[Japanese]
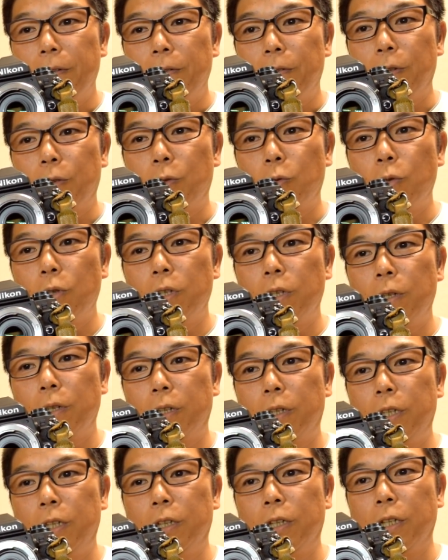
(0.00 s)
で、それで
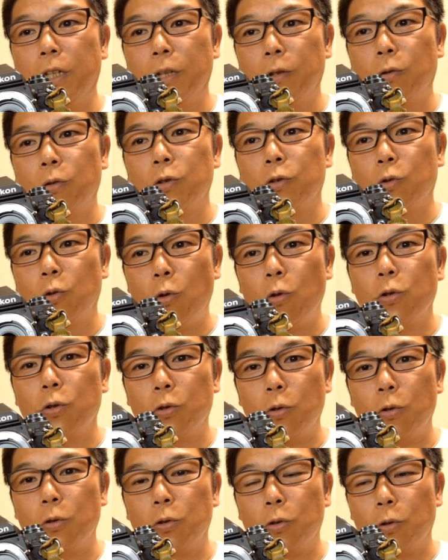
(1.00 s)
聞いてる後で、そう
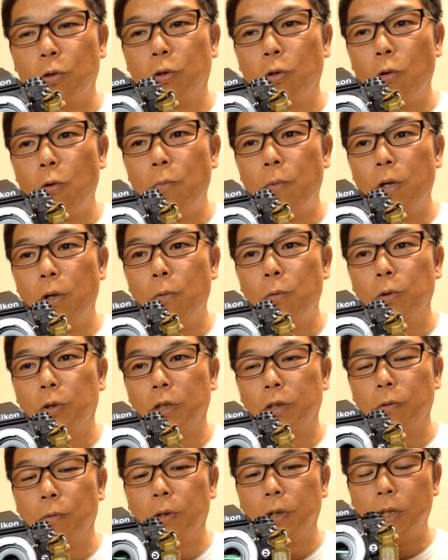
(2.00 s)
そうそうってほんまに思っ
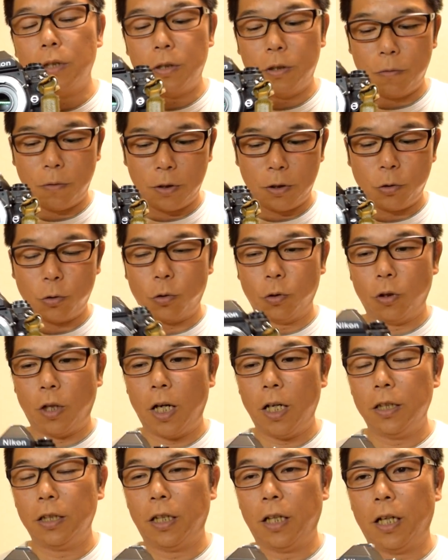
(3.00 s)
たんです私はちょっと
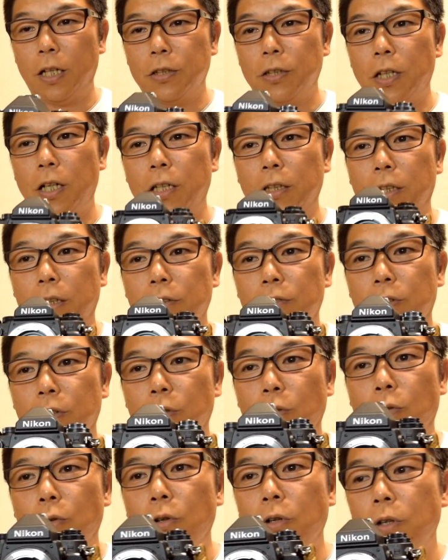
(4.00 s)
判定がじゃかったんですけ
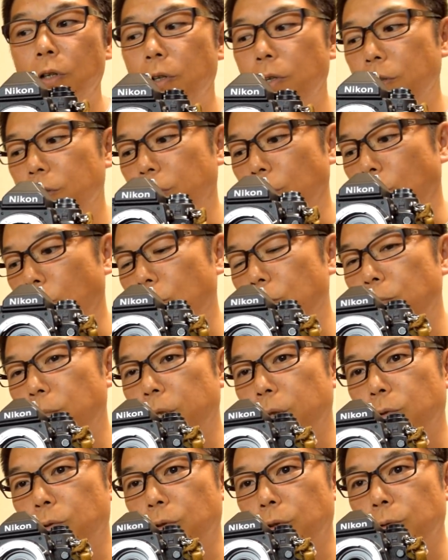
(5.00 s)
ど、いやほん
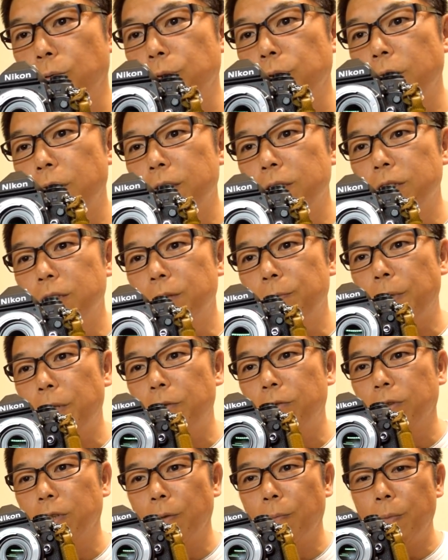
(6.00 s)
まにこんな
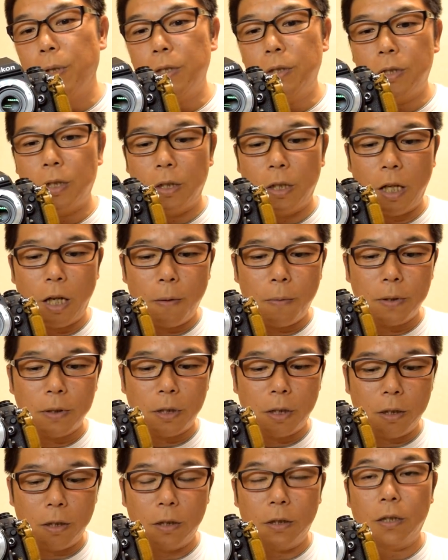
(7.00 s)
フランジバックでめっちゃ悩ま
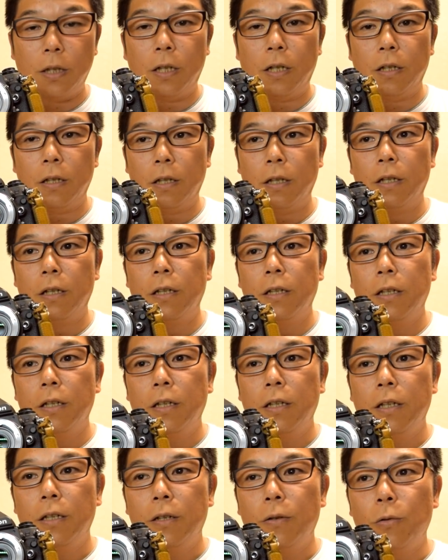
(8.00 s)
されてきたからね、
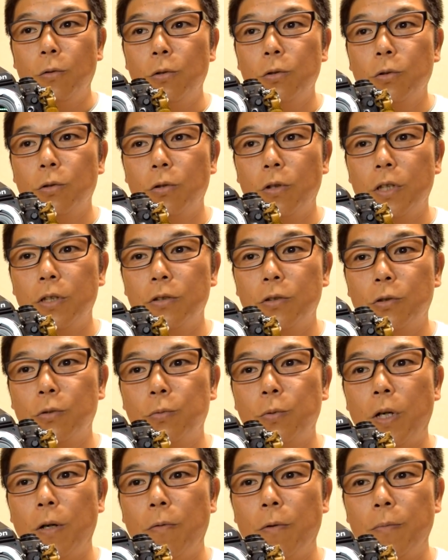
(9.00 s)

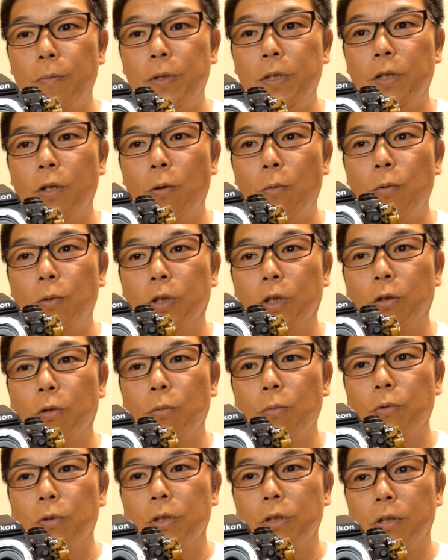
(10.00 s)
オールドレンズファンもみんな思ったと
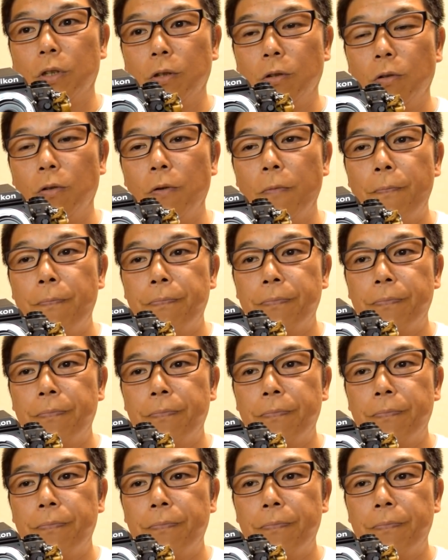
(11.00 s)
思うんですけど、